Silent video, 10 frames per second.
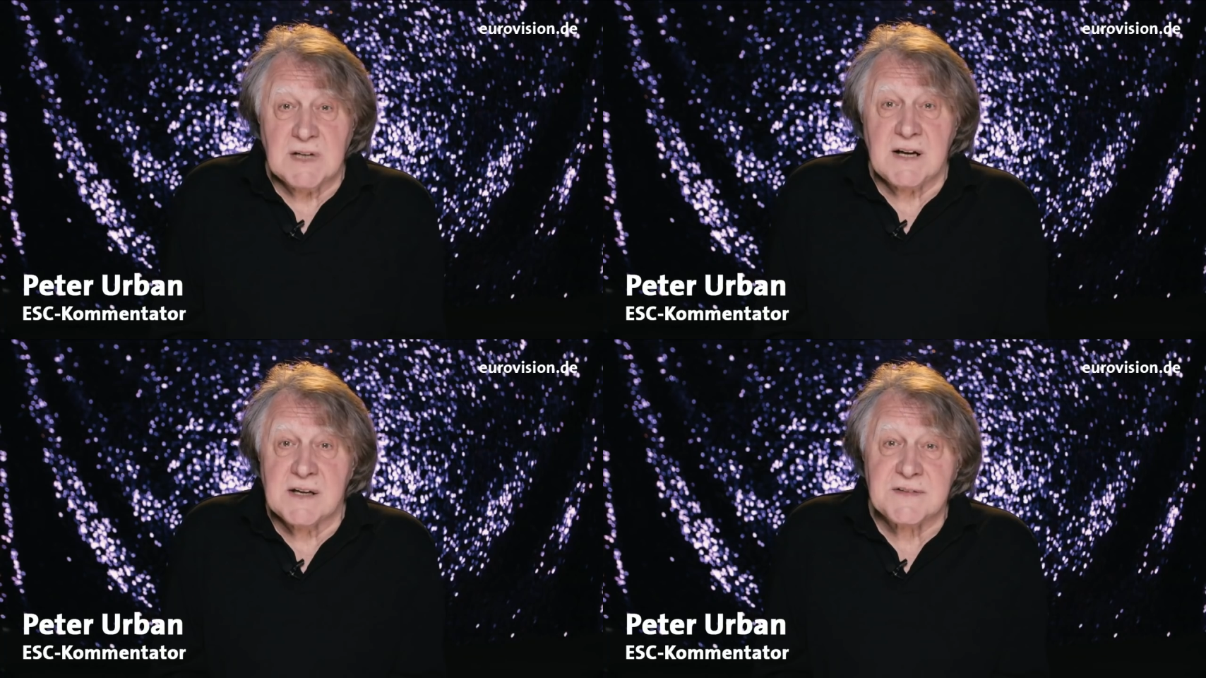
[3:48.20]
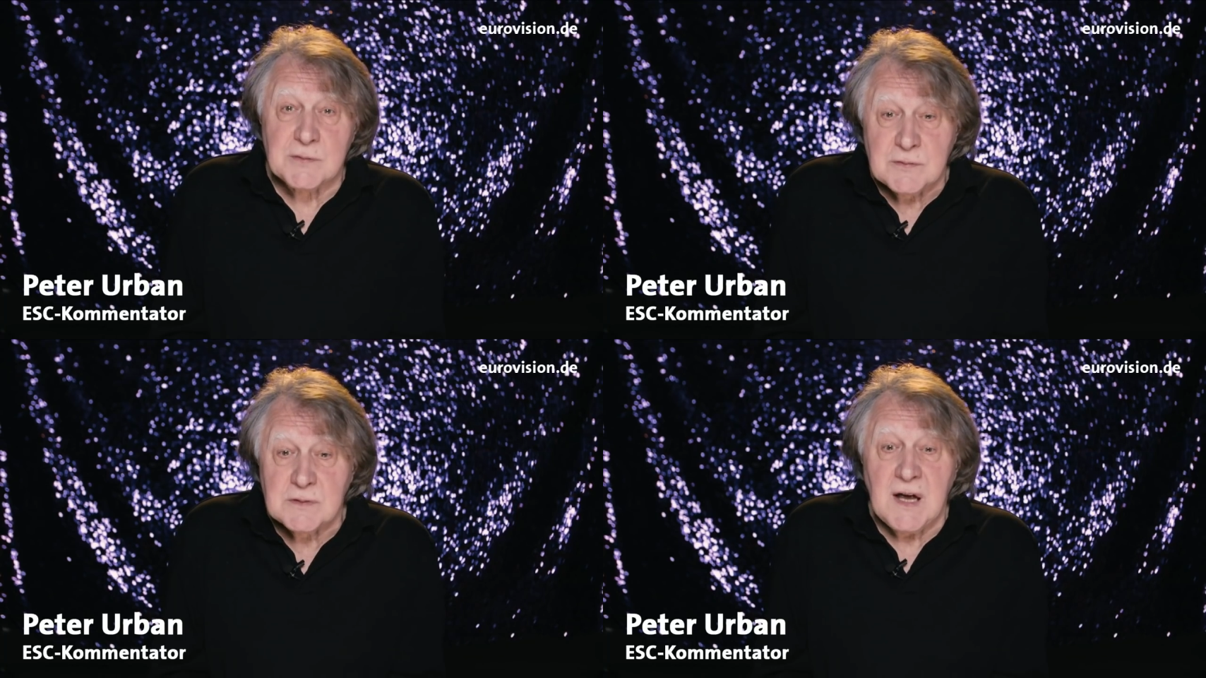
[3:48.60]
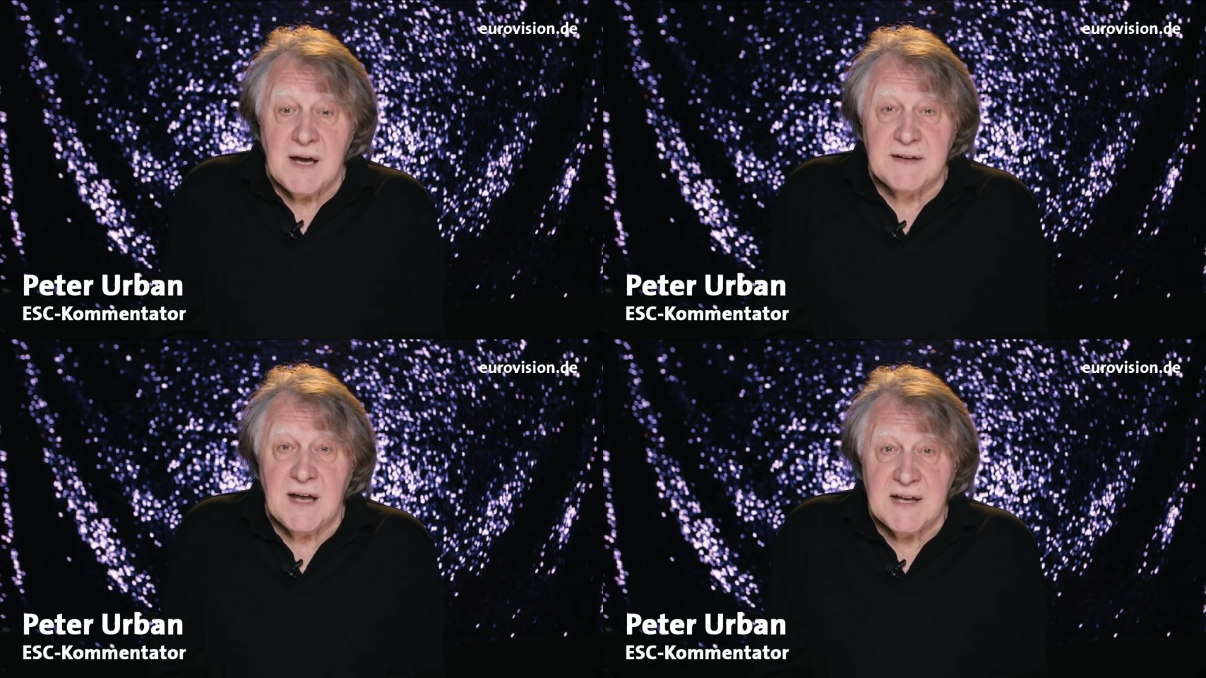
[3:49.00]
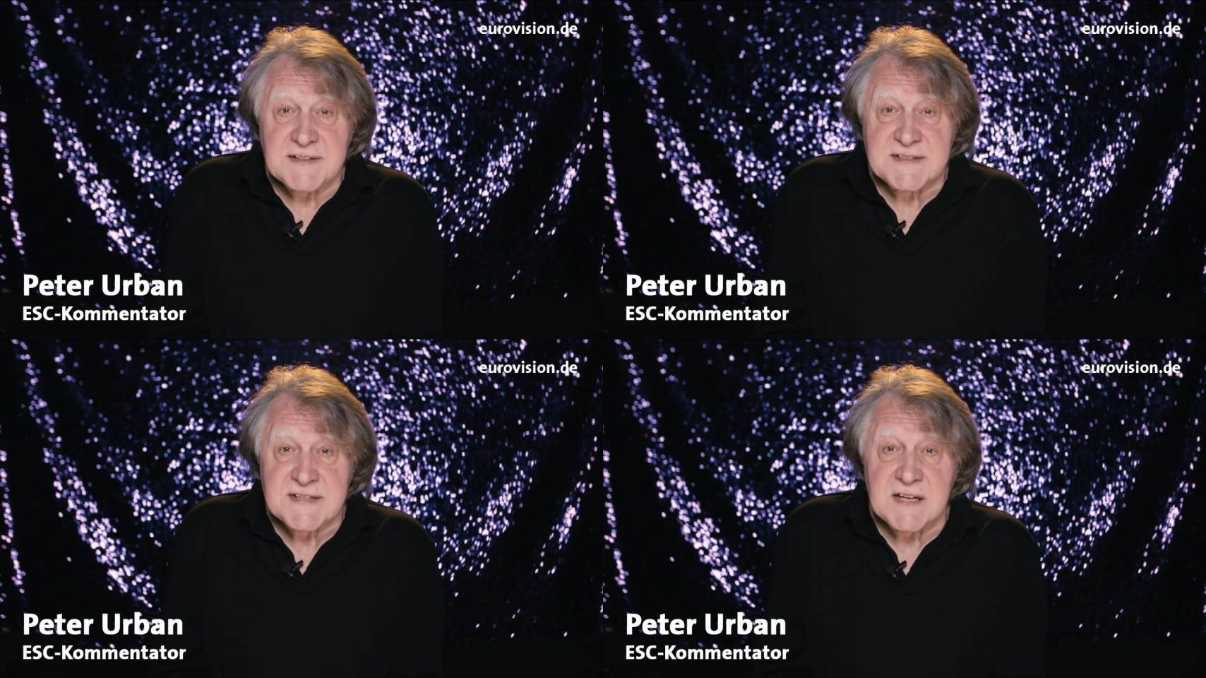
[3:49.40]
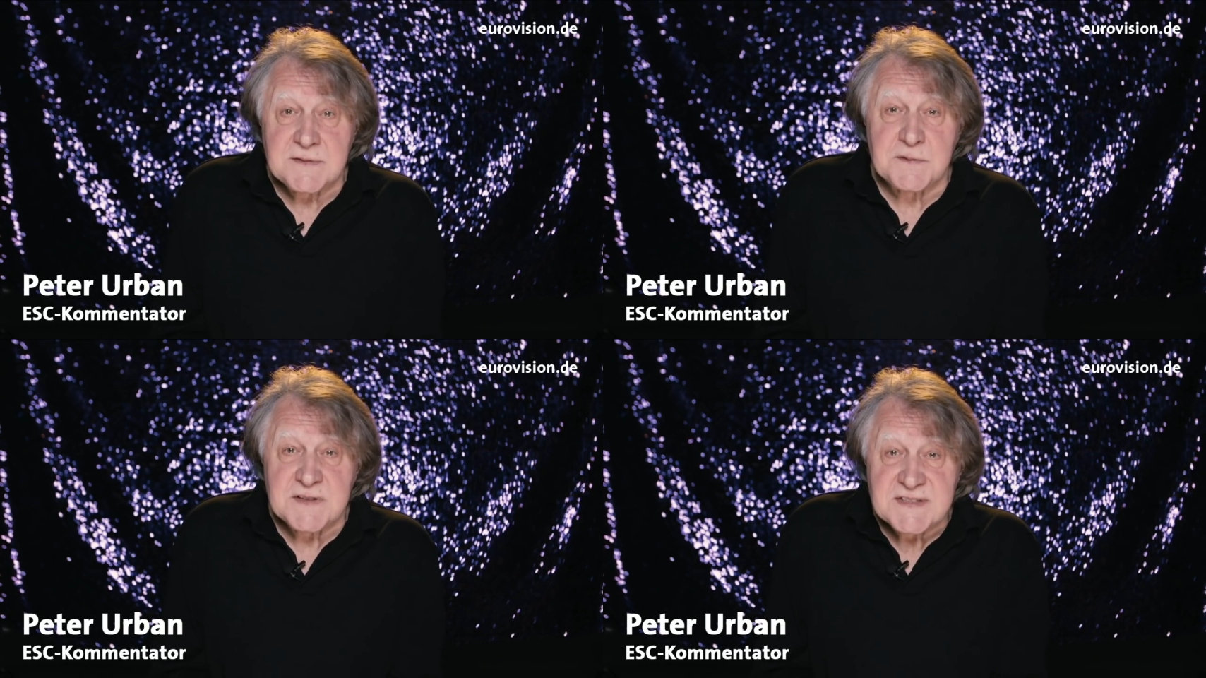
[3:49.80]
Also eine harte Zeit
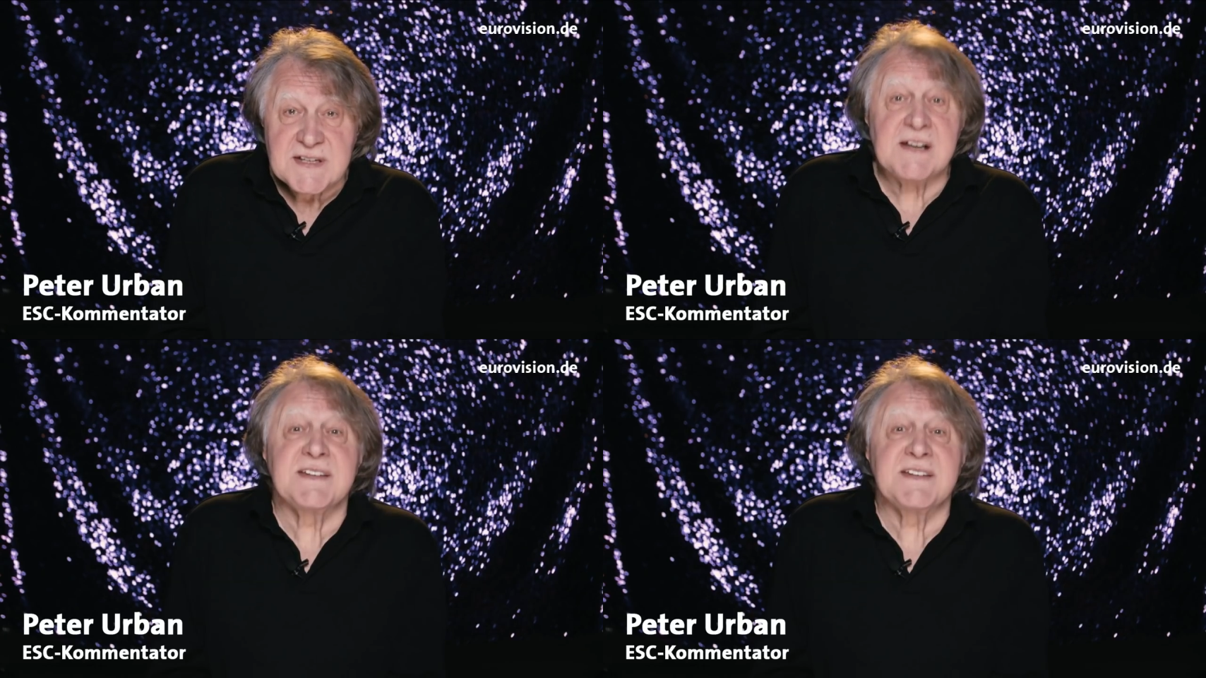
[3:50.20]
für Israel,